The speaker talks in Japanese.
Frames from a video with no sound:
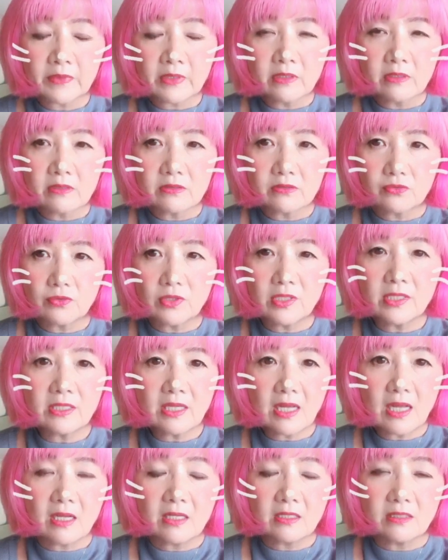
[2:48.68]
それ
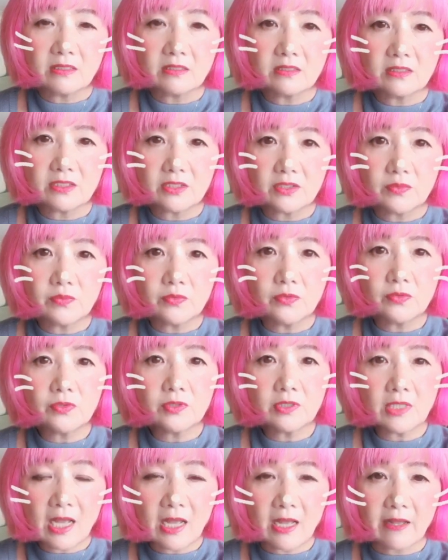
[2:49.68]
が自分
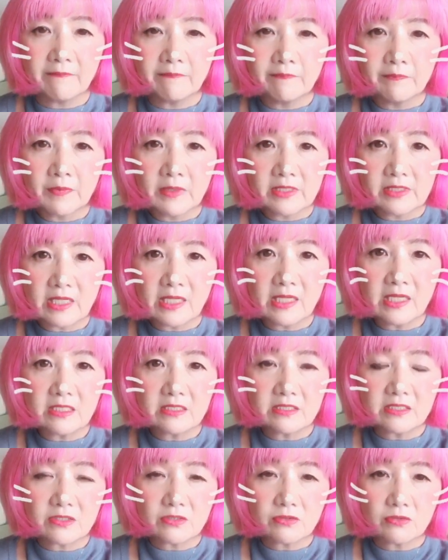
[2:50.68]
がチャレンジ
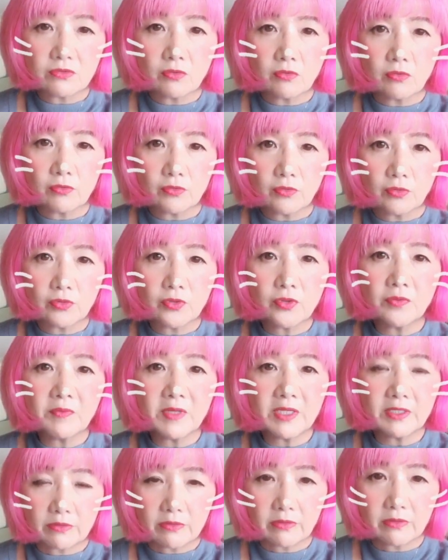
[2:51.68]
するのをとどめ
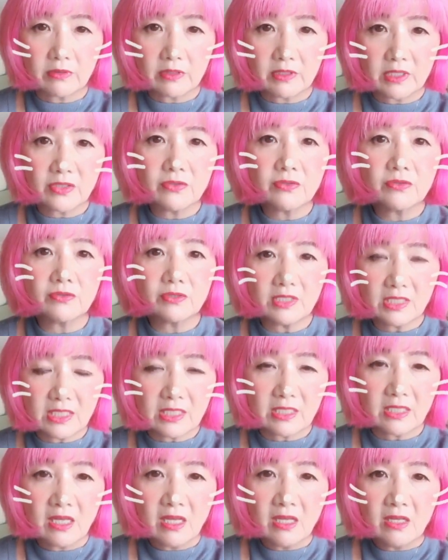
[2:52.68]
る理由に
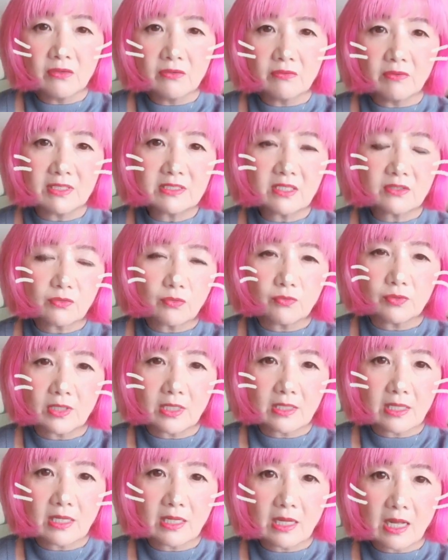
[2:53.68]
わざとお腹
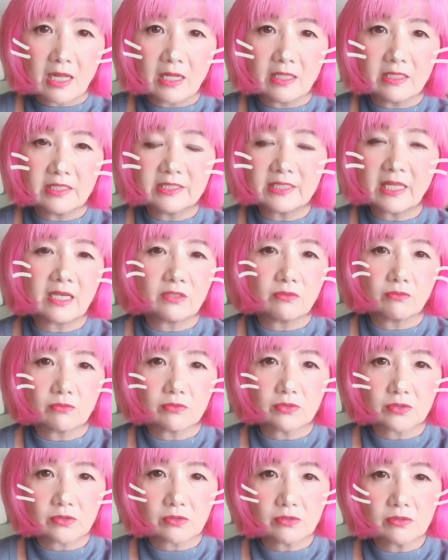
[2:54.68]
が痛いのを
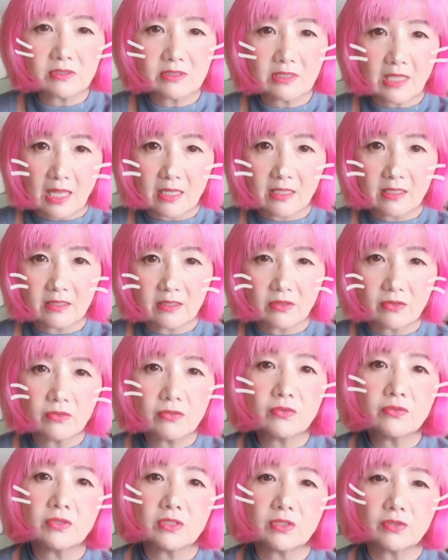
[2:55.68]
作ったっていうふ
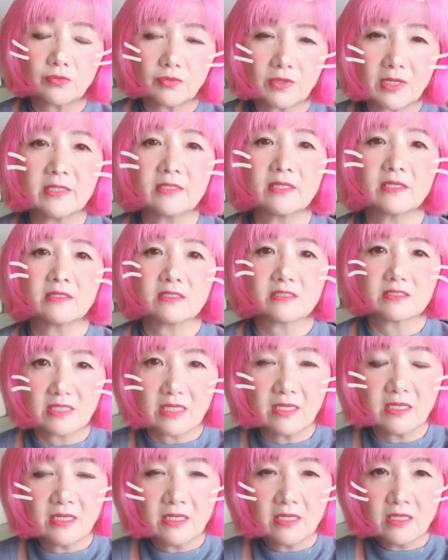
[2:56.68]
うに捉えたんですね
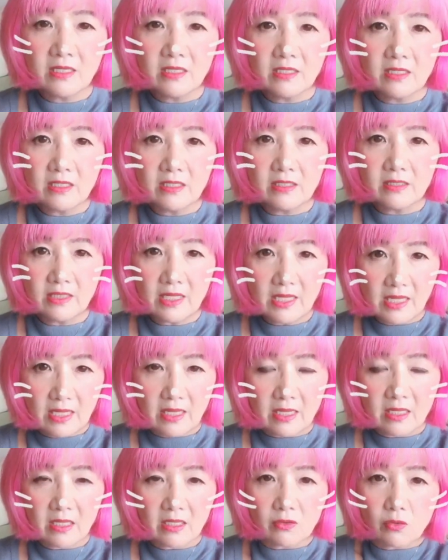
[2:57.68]
で
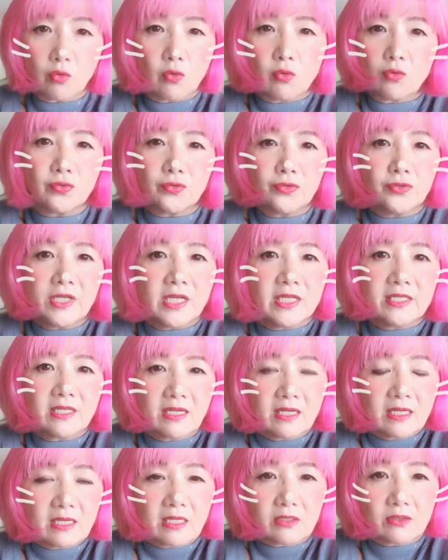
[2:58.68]
こう震えなが
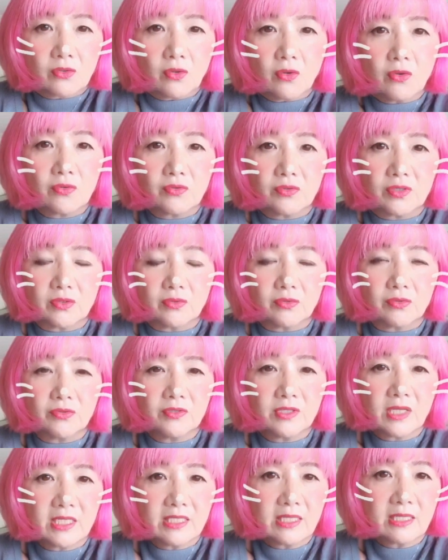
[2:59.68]
ら恐怖に震
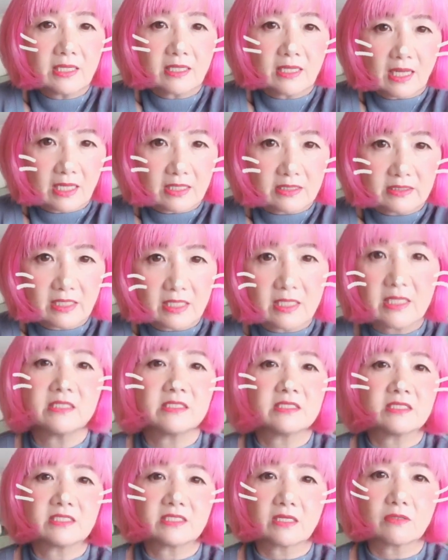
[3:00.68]
えながらチャレンジ
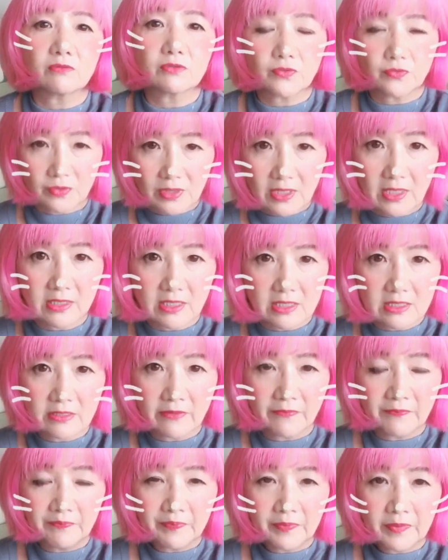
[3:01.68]
したのそうなんです
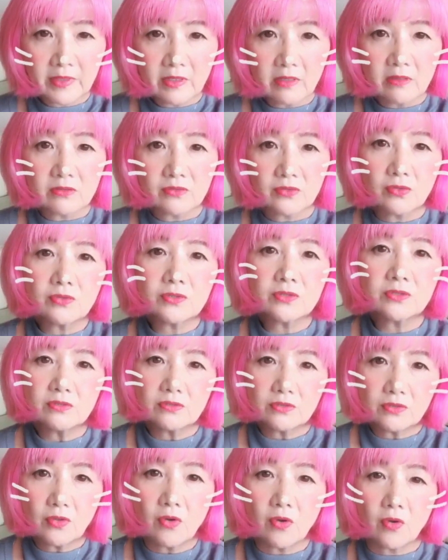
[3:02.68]
そうする
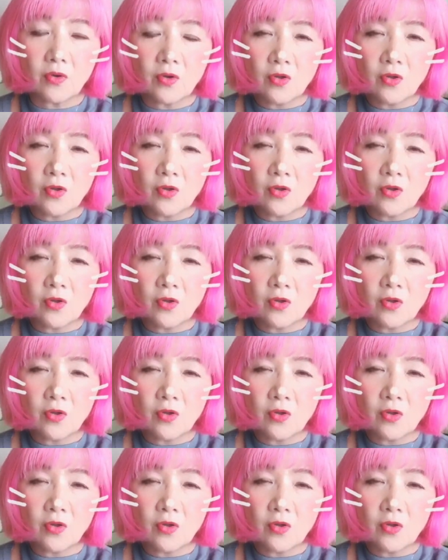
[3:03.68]
と